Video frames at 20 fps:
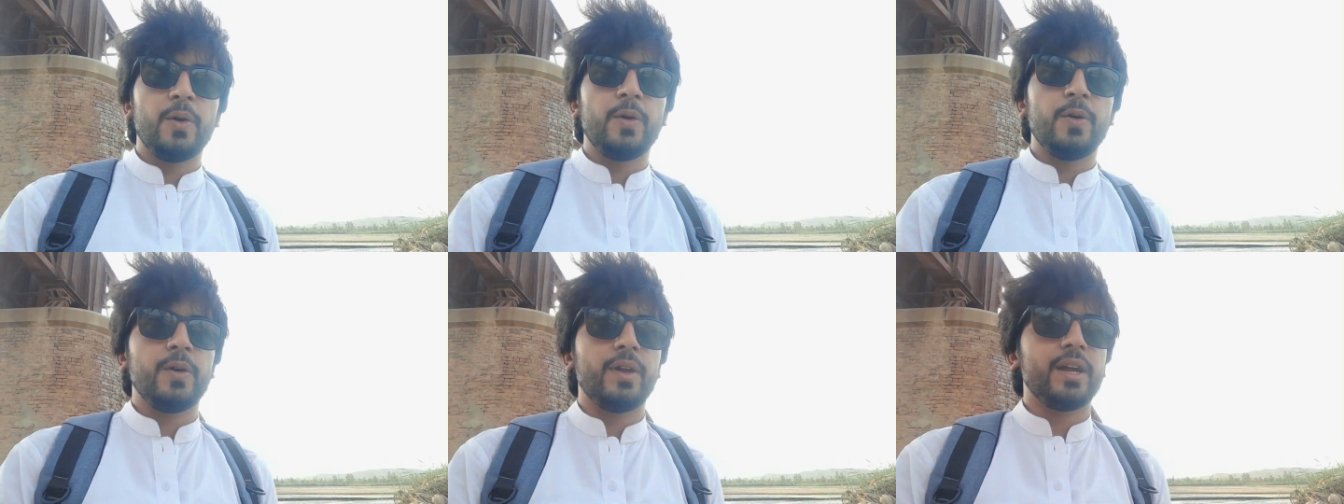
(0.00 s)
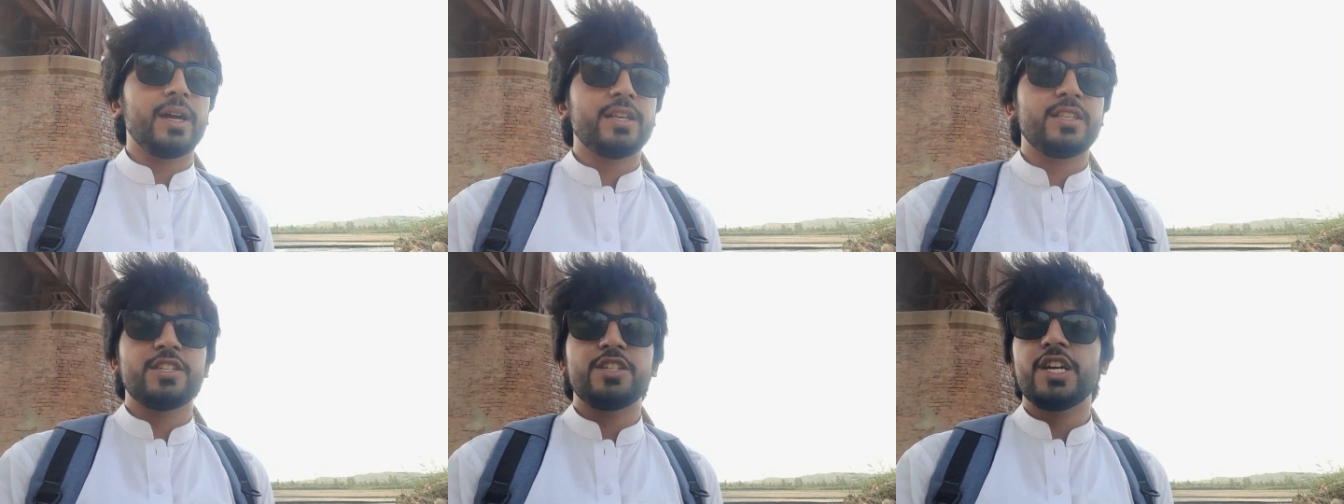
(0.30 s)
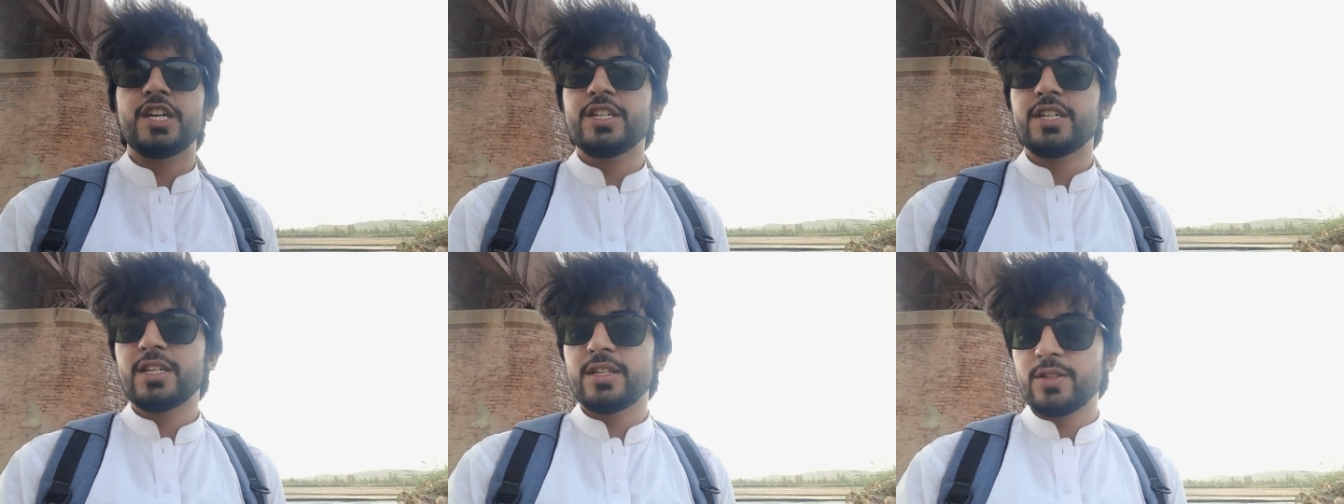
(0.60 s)
और अगर
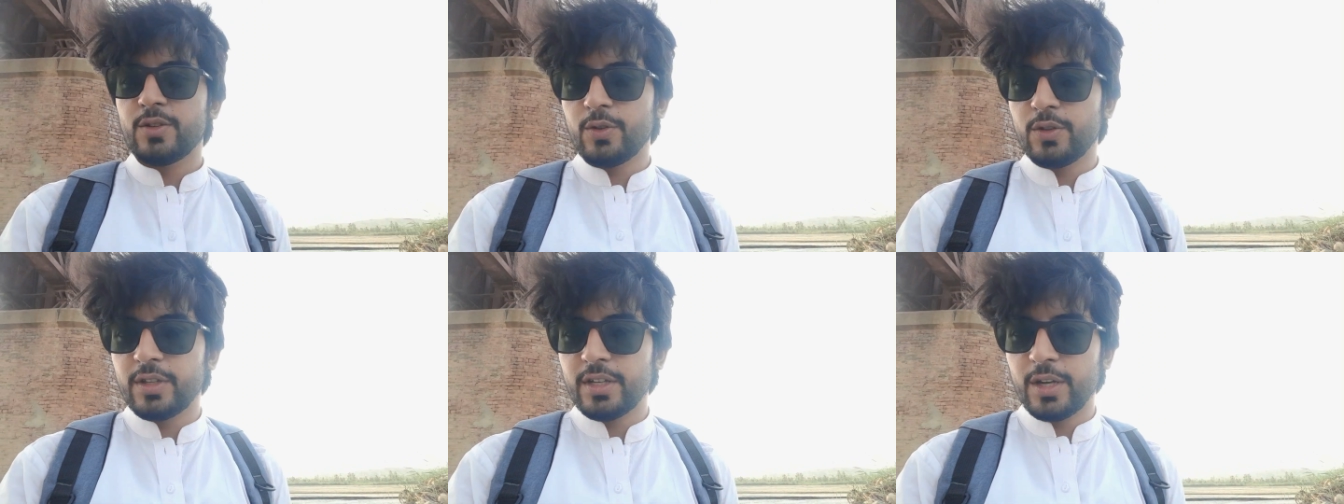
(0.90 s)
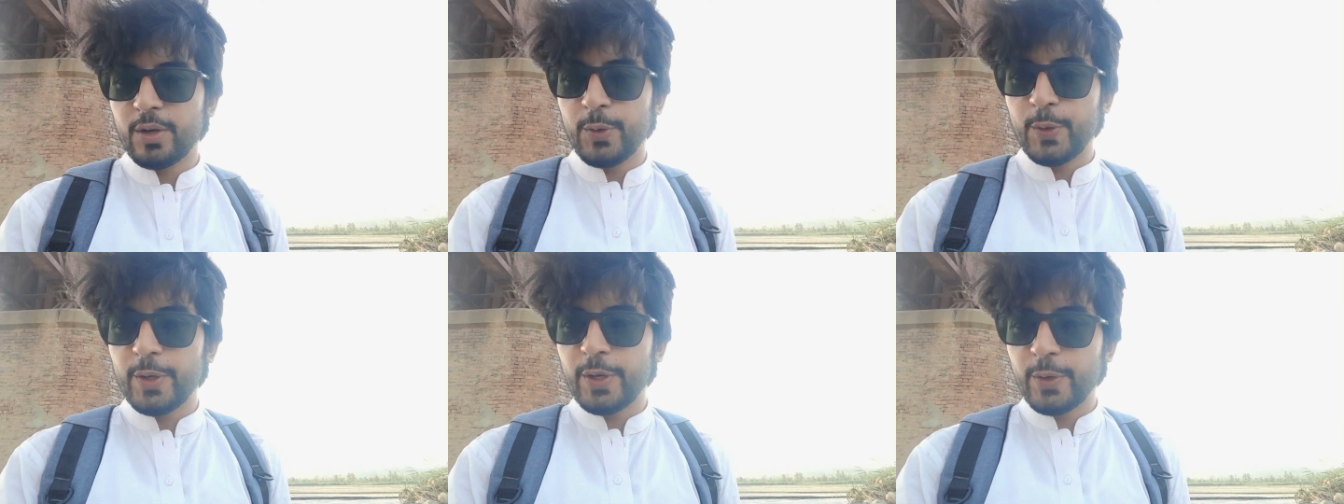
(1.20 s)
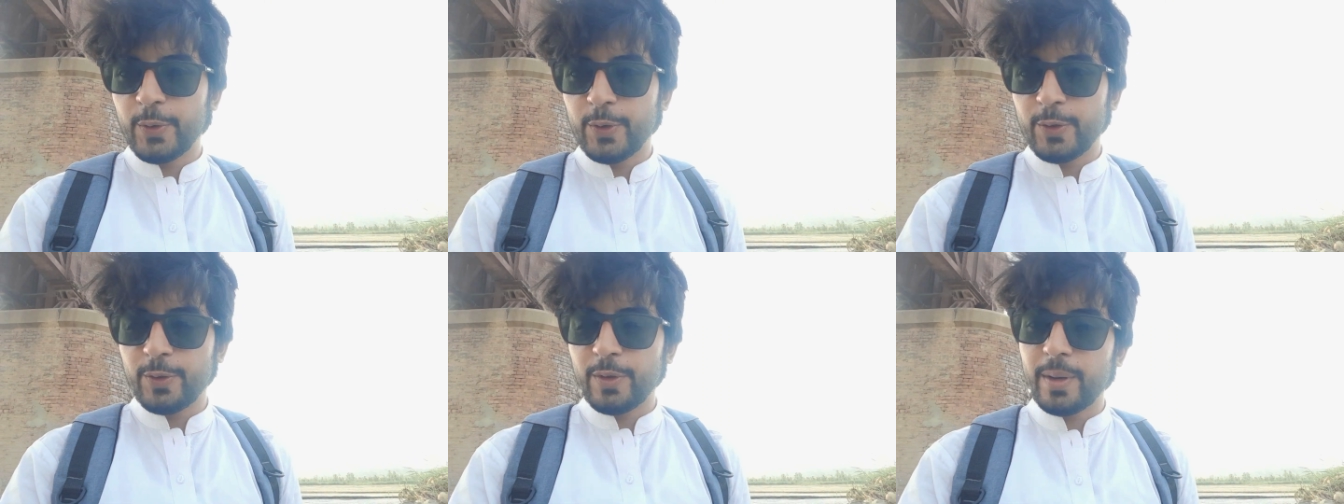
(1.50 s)
सजेशन होती हैं कोई
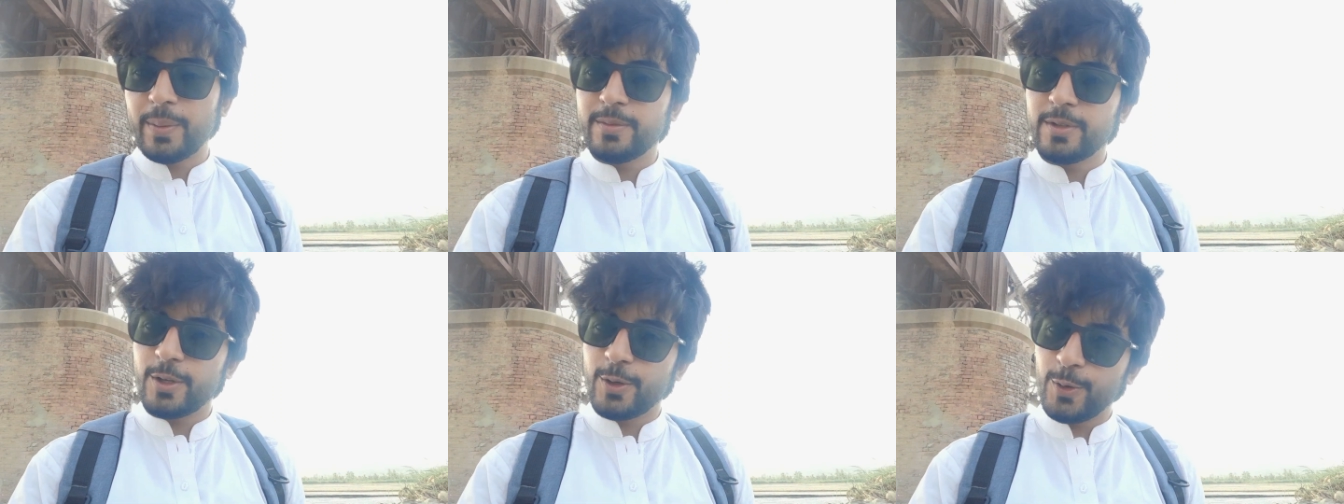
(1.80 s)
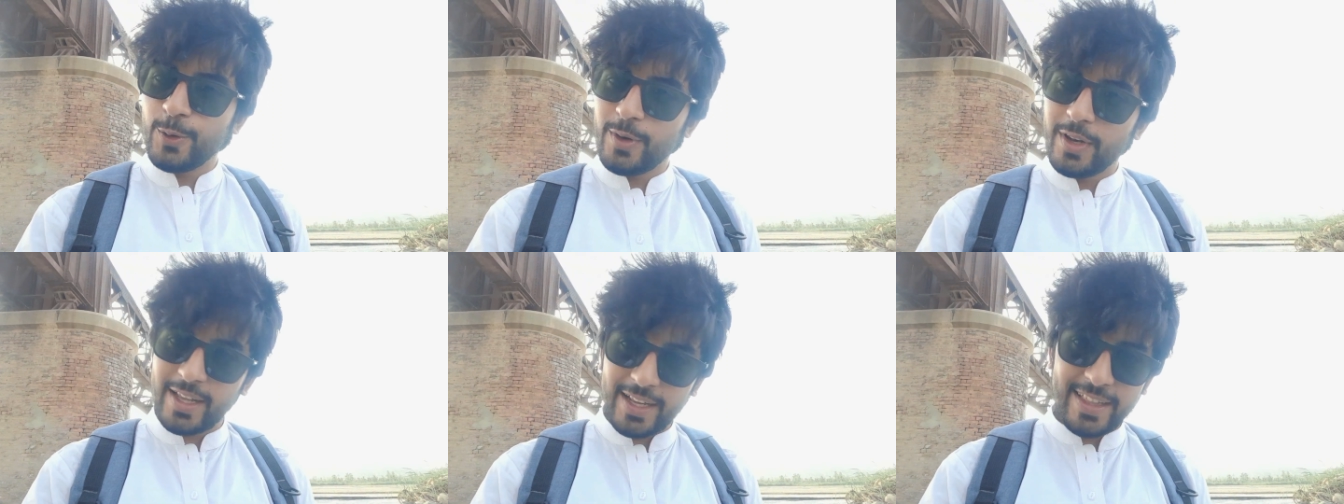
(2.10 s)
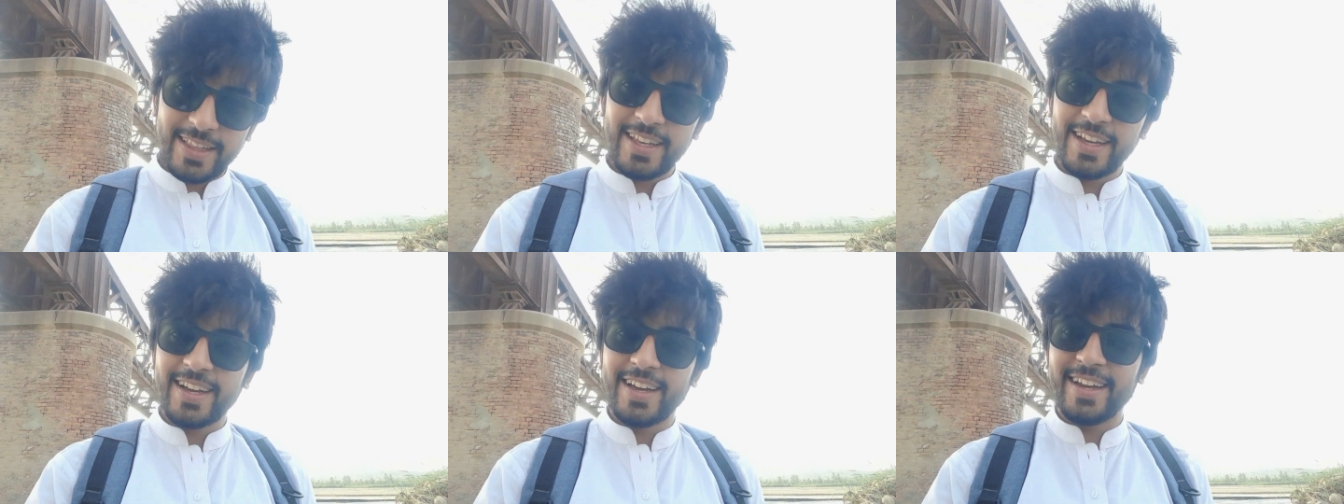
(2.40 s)
ना कोई तो आप ज़रूर
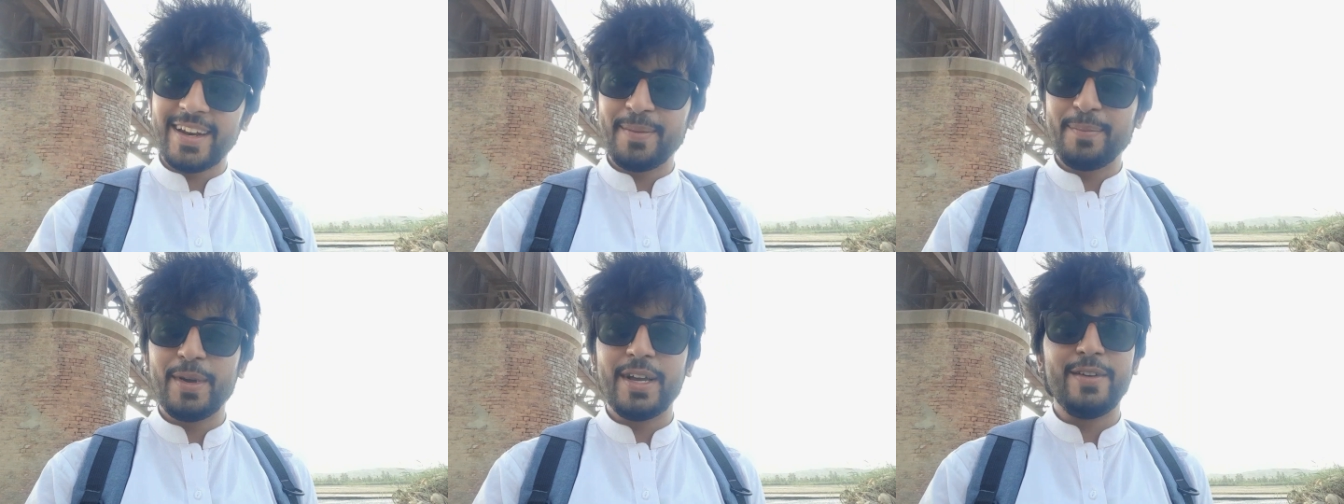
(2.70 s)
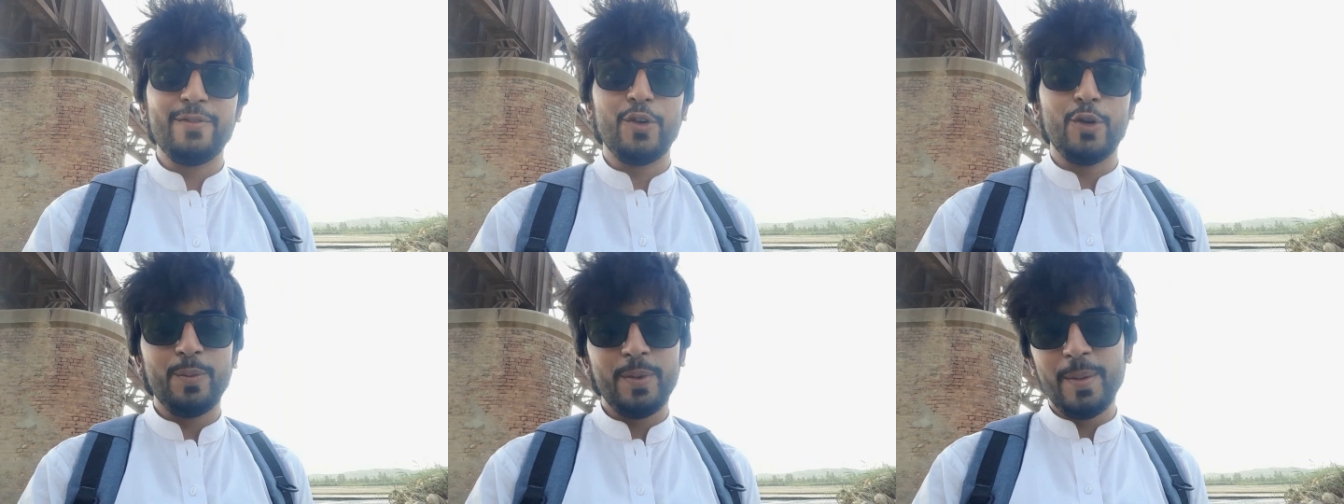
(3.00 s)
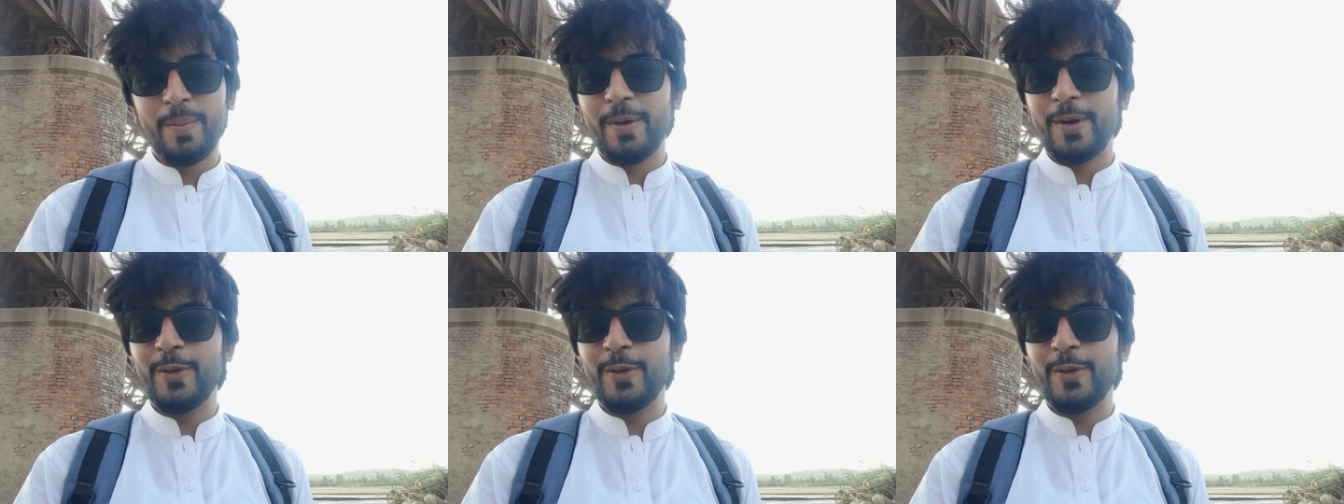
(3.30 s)
लिख दिया करें मैं वो भी